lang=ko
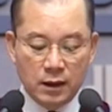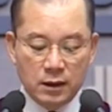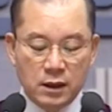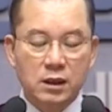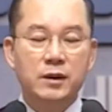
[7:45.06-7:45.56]

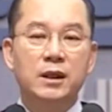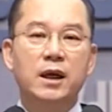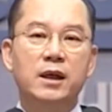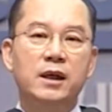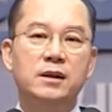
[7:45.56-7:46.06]
지금은
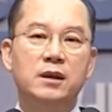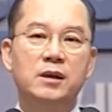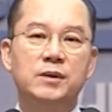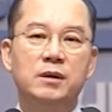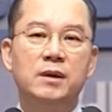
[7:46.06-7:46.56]
가난해서
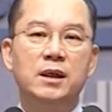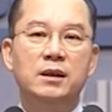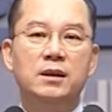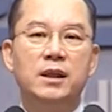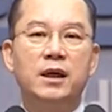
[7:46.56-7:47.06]

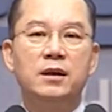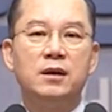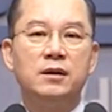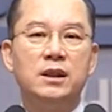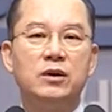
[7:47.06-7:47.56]
어렵지만 내가
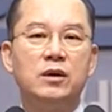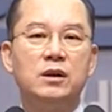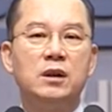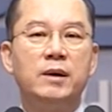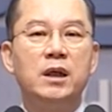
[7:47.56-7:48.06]
경제적으로
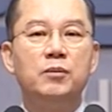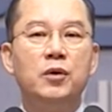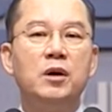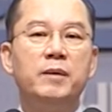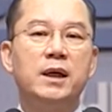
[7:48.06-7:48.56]
더 많은
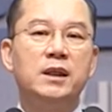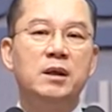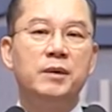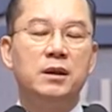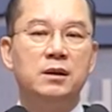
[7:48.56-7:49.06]
복을 받게
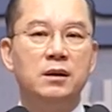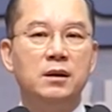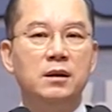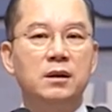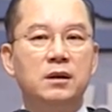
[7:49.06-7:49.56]
되면
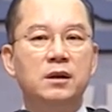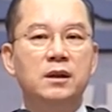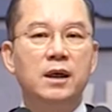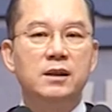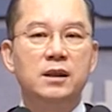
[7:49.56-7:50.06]

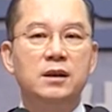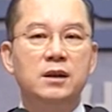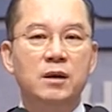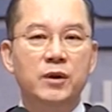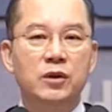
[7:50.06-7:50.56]
그때 가서는
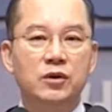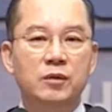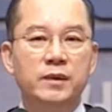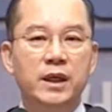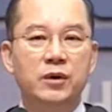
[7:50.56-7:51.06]
열매도
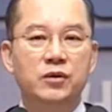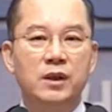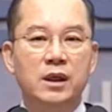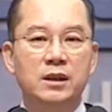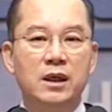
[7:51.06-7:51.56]
좀 내놓을 수
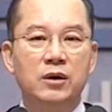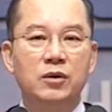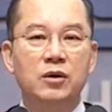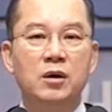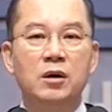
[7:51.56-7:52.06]

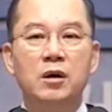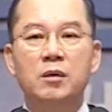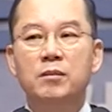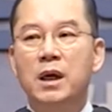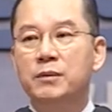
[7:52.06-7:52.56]

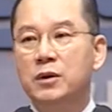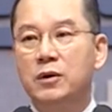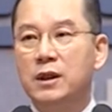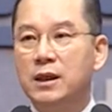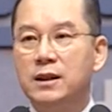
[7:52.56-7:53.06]
있겠다고
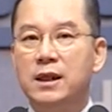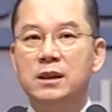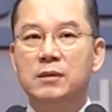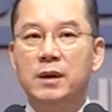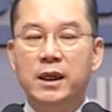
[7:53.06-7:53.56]
마음대로
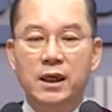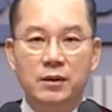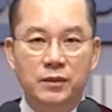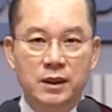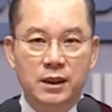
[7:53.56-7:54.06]
계산하지 말아야
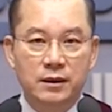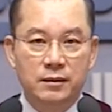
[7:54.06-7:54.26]
합니다.